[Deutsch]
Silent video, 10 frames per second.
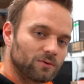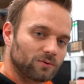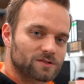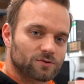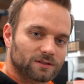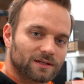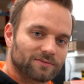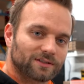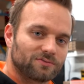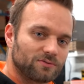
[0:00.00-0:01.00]
Und da sorgt
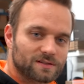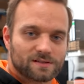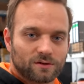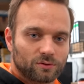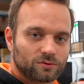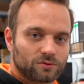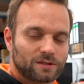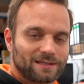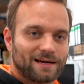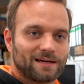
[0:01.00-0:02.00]
einfach dafür, dass das Auto
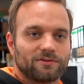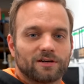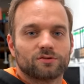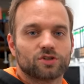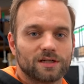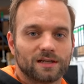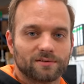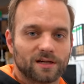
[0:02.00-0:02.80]
deutlich einfacher und schneller